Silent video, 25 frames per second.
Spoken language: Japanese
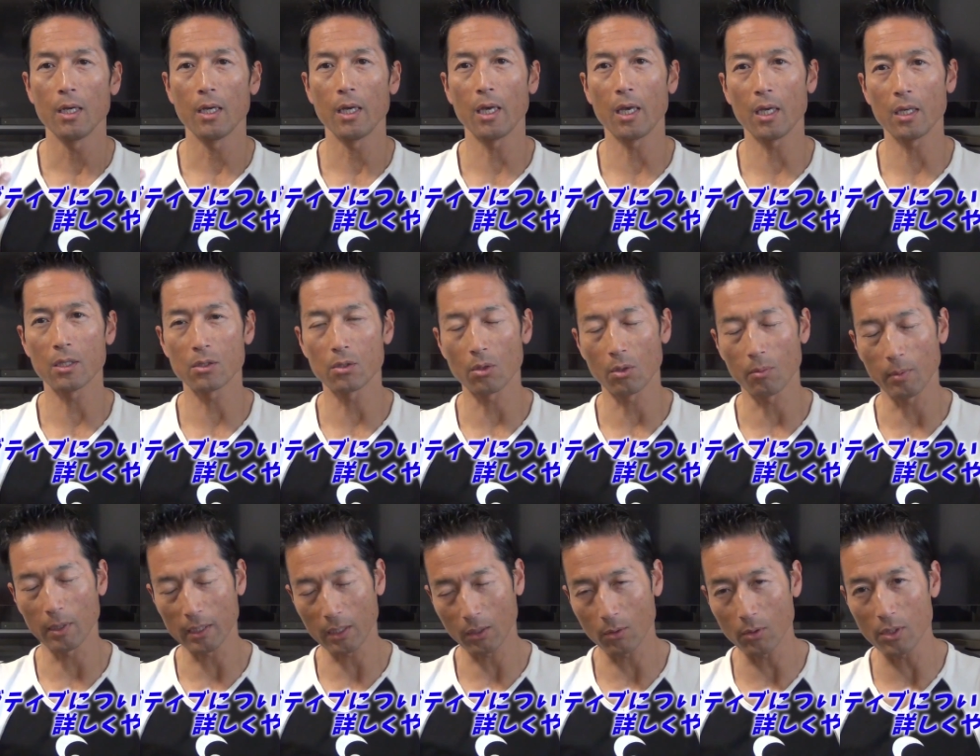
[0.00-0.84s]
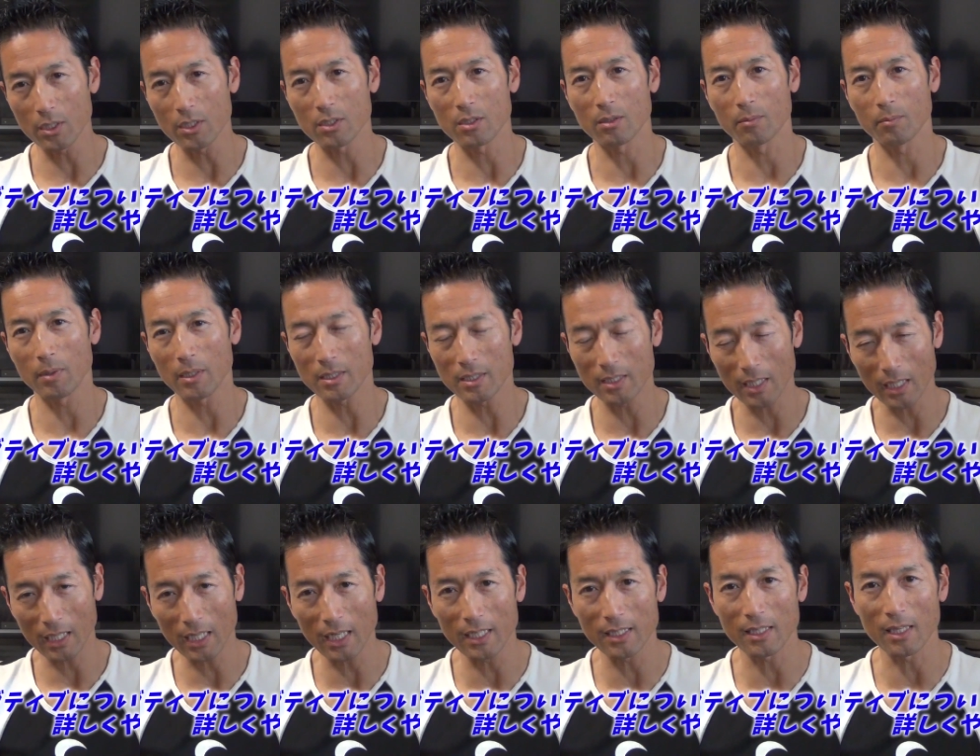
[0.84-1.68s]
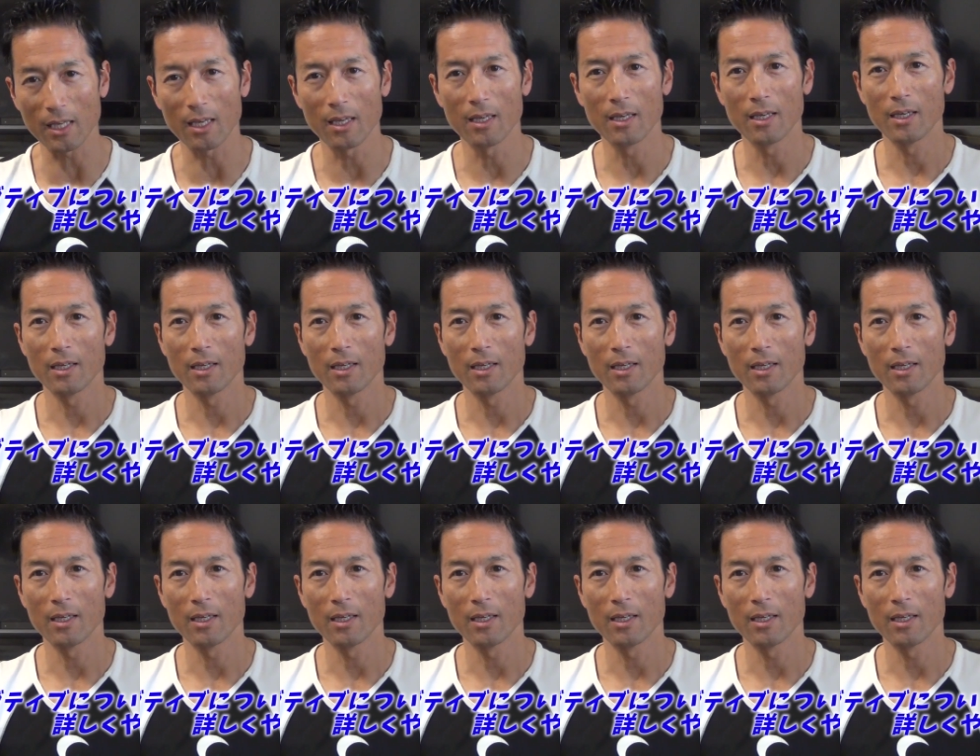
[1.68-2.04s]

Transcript: えー、ちょ、また後日別な回で、